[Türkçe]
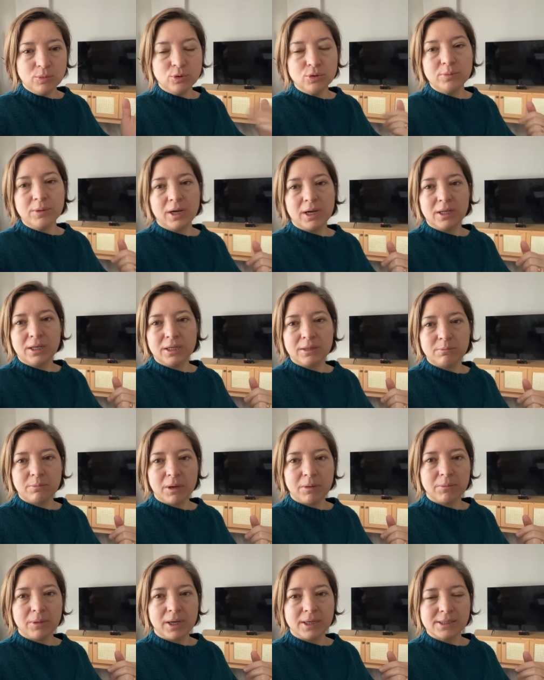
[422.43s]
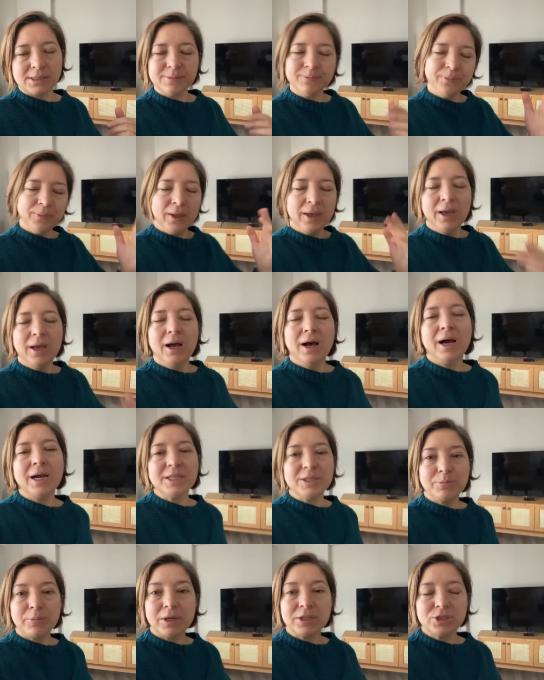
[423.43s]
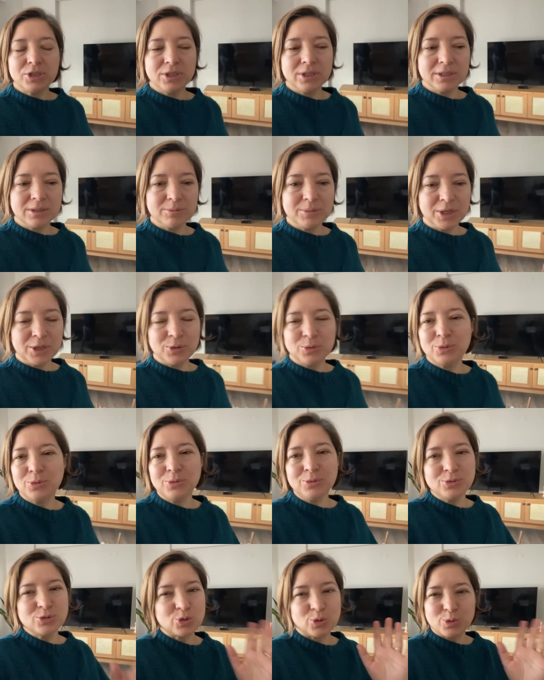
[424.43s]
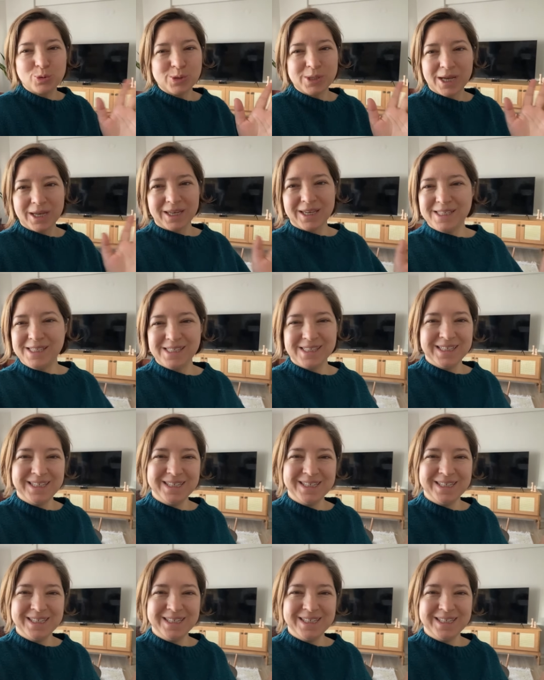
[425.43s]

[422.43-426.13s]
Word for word: Onu bir halletmem lazım. Haydi başlayalım. Yeni gün çok güzel geçsin